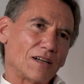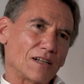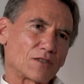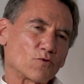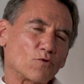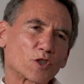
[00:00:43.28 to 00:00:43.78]

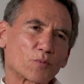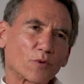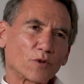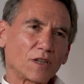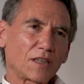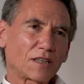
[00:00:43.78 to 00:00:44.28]
Also
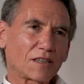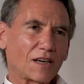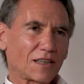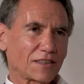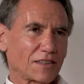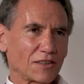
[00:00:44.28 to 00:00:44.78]
ursprünglich
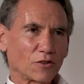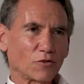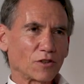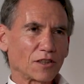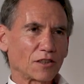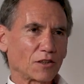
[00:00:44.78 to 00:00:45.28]
dachte ich
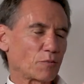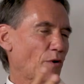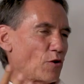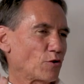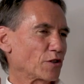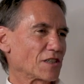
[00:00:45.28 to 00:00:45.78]
natürlich, ich
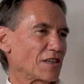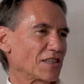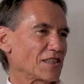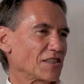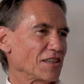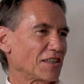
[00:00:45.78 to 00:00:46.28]
brauche das
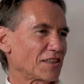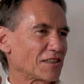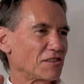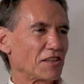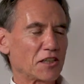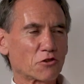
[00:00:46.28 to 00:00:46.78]
alles
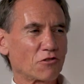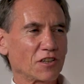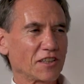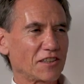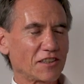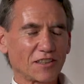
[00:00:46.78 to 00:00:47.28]
nicht.
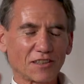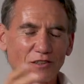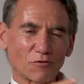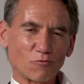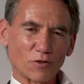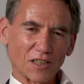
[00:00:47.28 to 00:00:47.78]
Natural
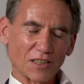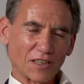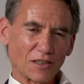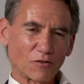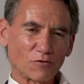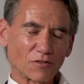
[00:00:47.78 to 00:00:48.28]
Eating, gute
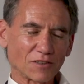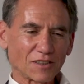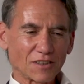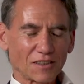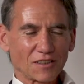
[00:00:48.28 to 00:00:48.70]
Ernährung.